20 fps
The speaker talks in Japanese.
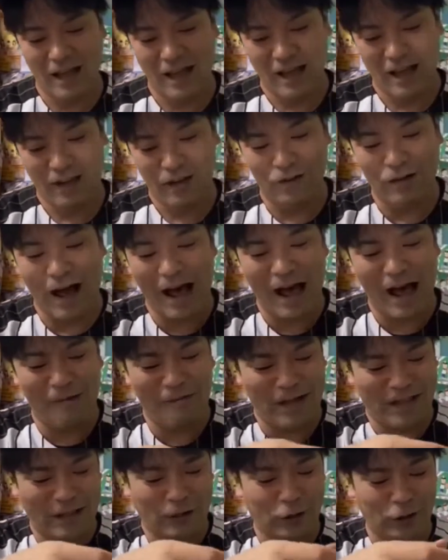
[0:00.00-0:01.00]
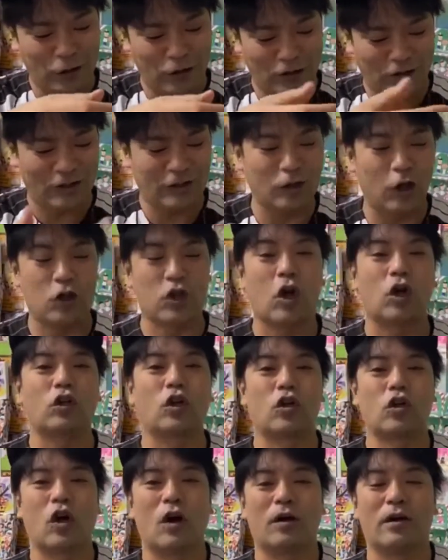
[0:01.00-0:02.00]
うわーめっちゃドキドキする。どうしようど
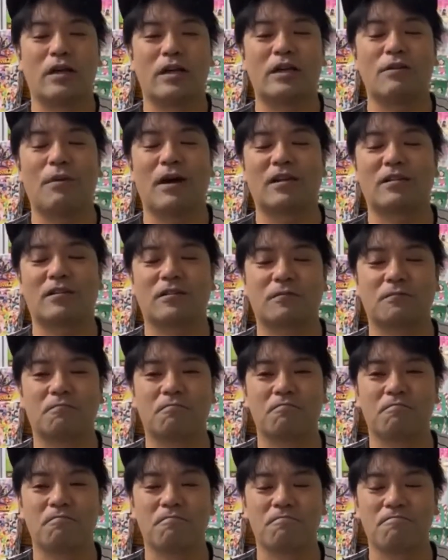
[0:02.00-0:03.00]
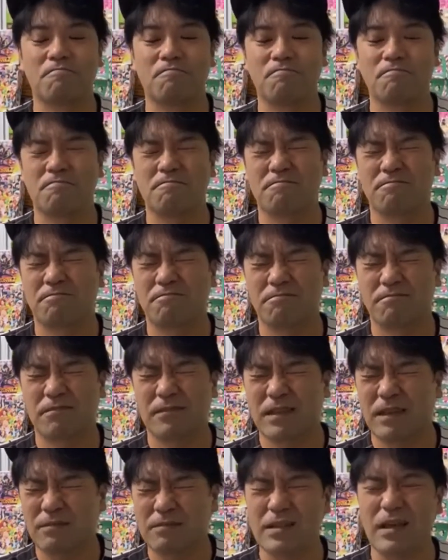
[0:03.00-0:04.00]
うしよう。いきます。
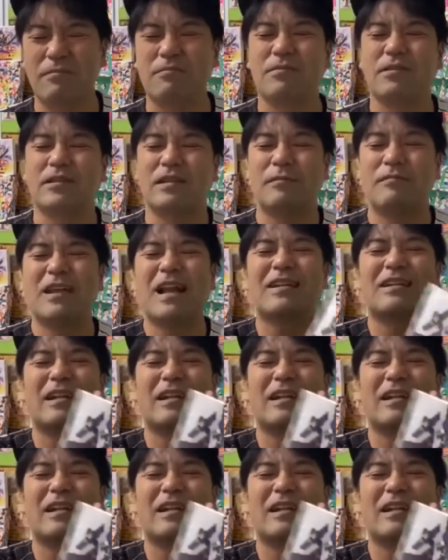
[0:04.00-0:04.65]
じゃあ皆さん